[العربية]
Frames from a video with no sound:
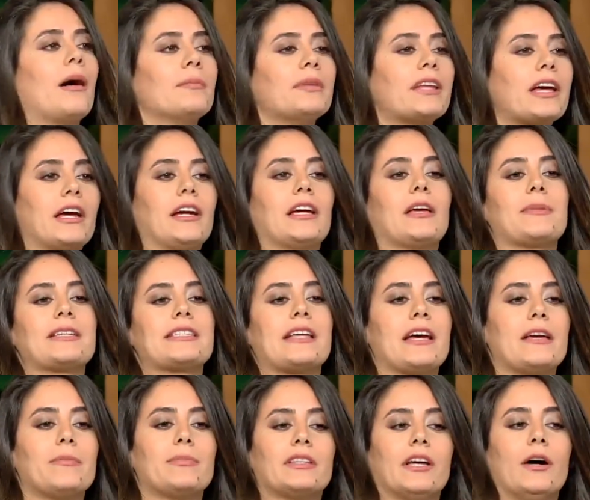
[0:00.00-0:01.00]
عم نحكي
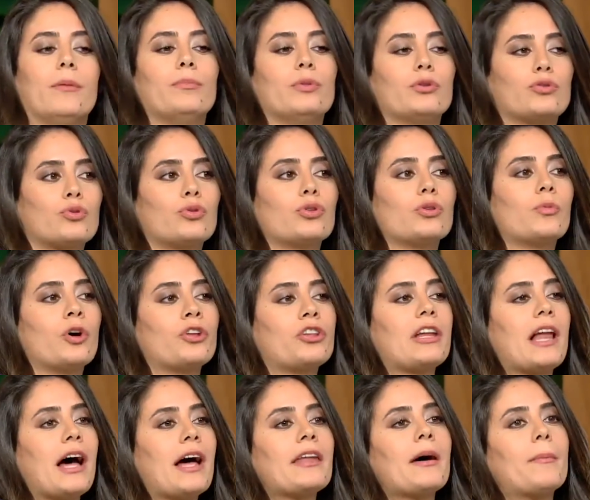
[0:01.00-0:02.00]
مثلا هي بتحب تكون
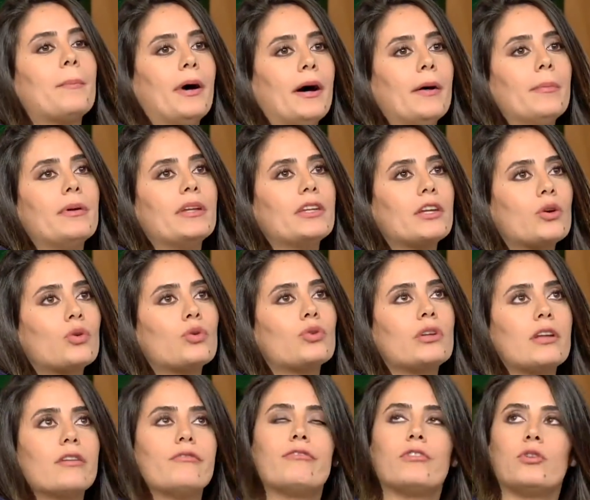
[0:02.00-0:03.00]
موديل انا بحب اني
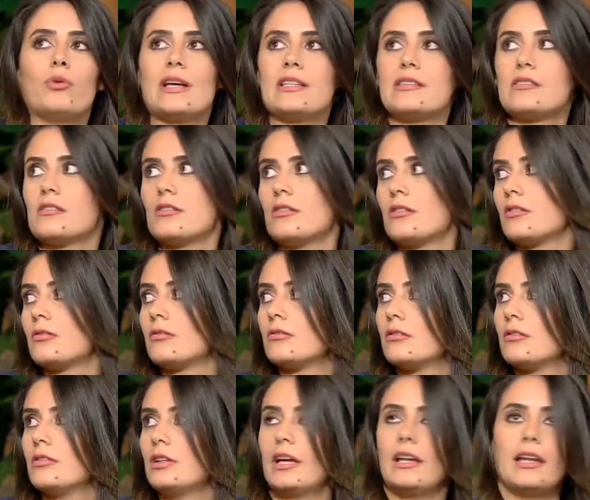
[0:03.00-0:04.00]
اكون انفلونسر
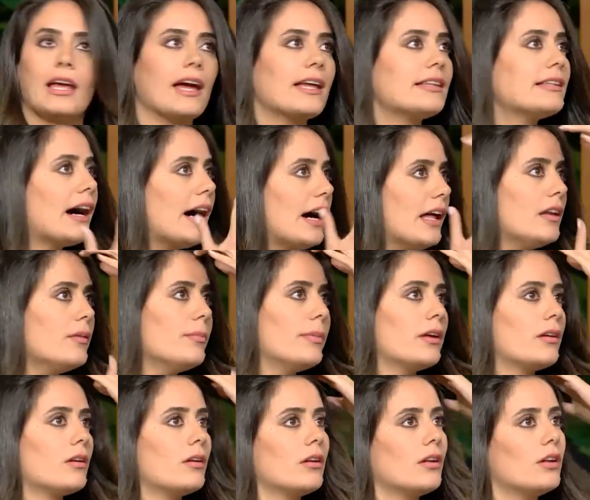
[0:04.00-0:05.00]
يعني هذا
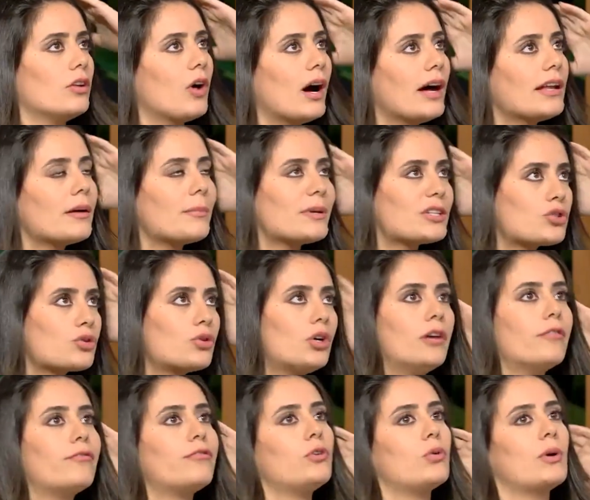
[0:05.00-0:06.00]
حلمي انه انا
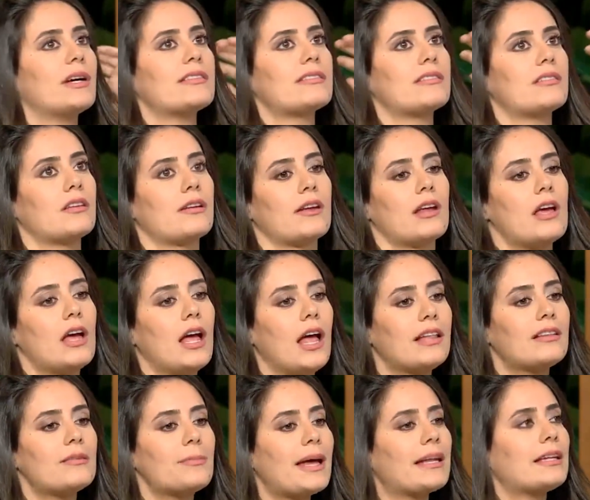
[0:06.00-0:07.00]
مشروع انفلونسر
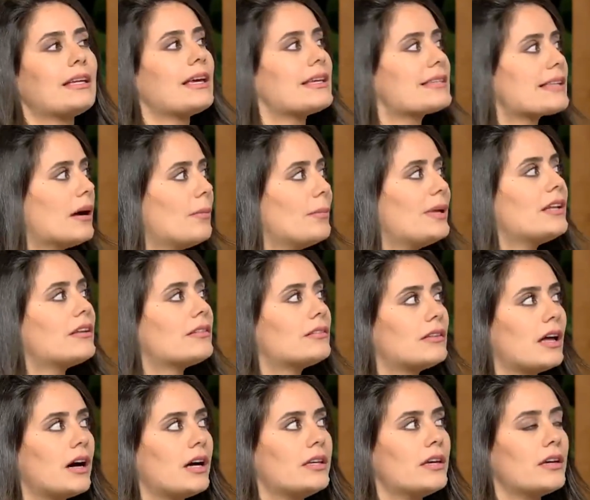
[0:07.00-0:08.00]
قلت بركي اذا عملت
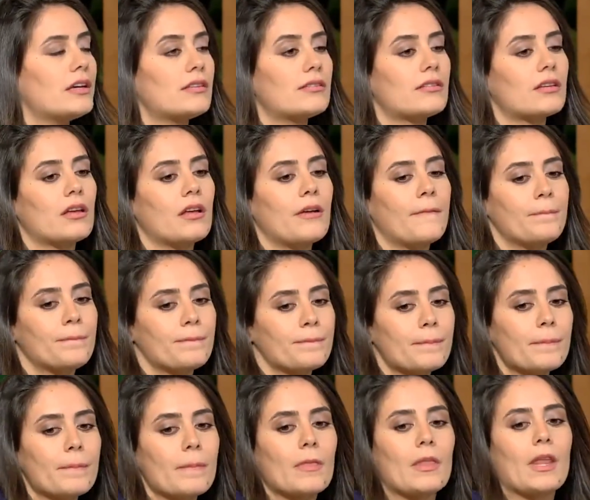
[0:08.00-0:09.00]
دايت
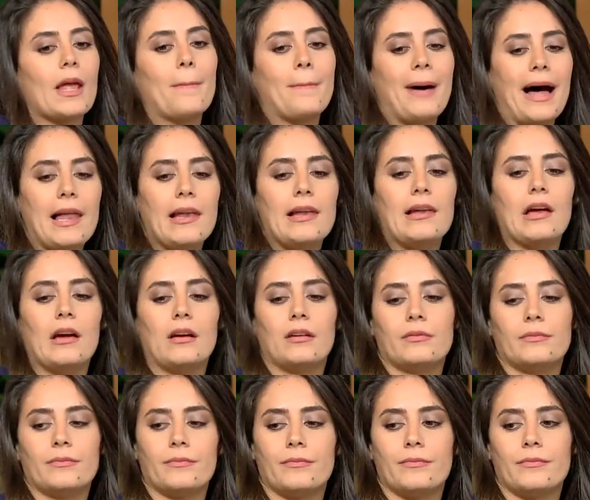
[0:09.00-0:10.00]
بقلع
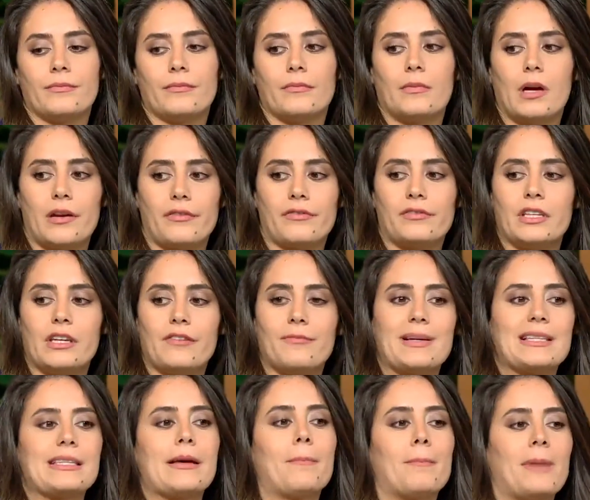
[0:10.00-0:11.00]
عرفت كيف
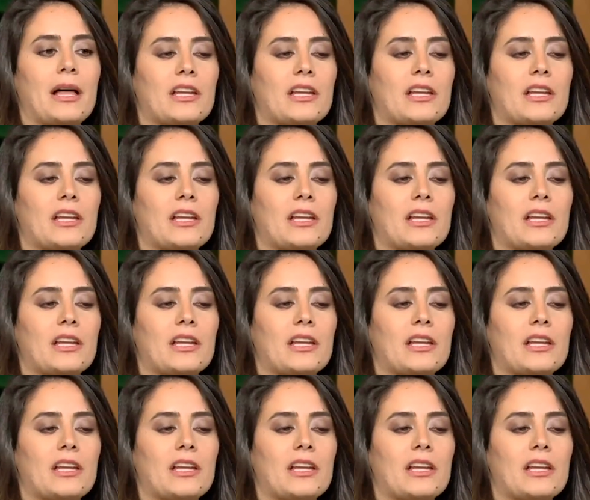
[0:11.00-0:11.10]
مثلا